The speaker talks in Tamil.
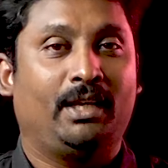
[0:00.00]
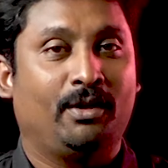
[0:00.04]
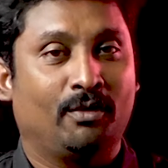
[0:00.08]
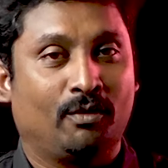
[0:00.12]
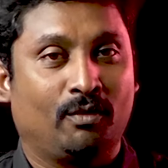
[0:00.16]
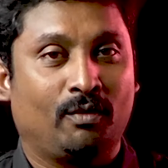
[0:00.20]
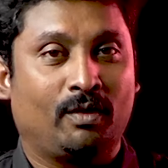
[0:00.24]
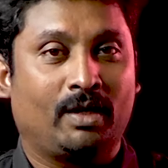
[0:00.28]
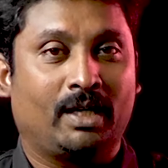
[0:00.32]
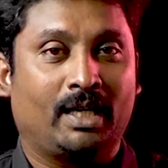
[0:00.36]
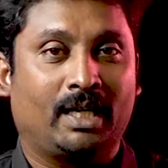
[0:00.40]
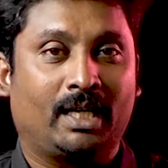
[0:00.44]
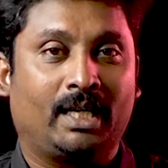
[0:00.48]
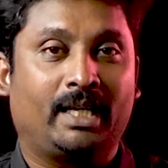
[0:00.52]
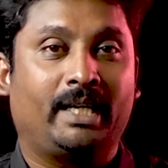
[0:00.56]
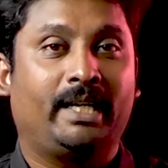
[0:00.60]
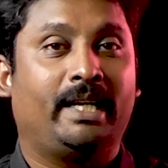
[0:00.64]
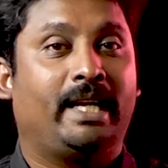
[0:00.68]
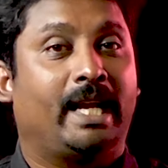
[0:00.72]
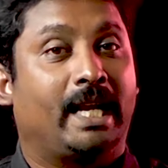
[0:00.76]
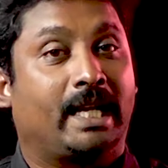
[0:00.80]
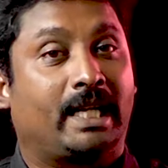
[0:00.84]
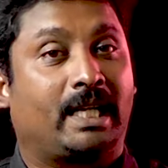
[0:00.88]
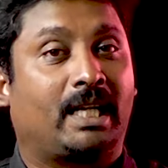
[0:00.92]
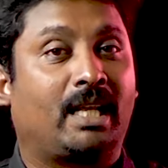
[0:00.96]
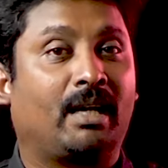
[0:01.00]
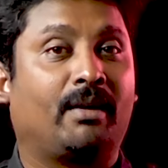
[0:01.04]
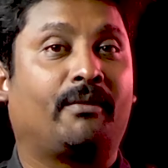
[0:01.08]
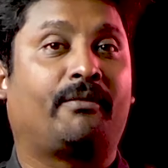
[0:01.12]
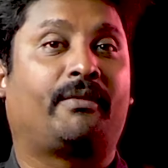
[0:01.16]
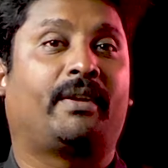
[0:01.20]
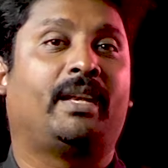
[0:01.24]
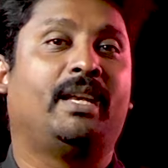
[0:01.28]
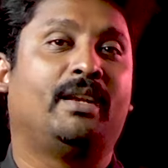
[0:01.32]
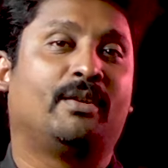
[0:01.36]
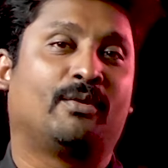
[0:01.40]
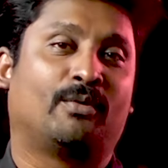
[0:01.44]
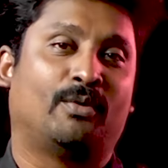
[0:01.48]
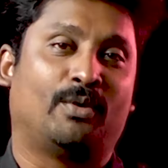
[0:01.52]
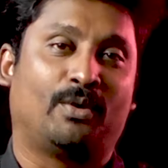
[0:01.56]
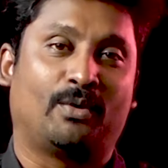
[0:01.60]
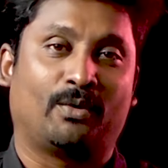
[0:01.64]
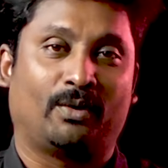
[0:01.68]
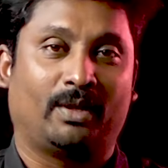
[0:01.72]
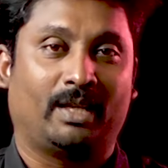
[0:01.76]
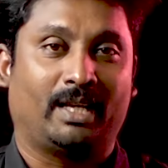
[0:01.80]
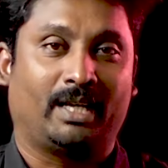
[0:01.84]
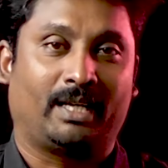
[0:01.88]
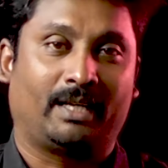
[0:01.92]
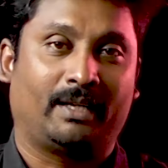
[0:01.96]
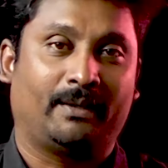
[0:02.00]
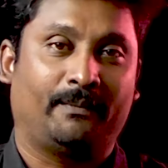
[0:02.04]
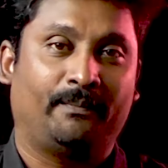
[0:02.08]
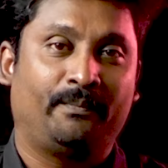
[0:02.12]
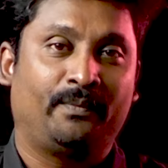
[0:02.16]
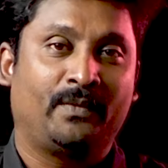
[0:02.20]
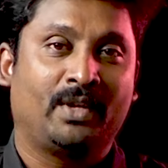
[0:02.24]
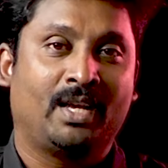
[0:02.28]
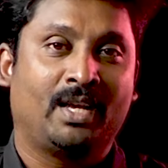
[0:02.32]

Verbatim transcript: இவங்க நெட்டை ஃப்ரீன்னு கொண்டு வந்தாங்க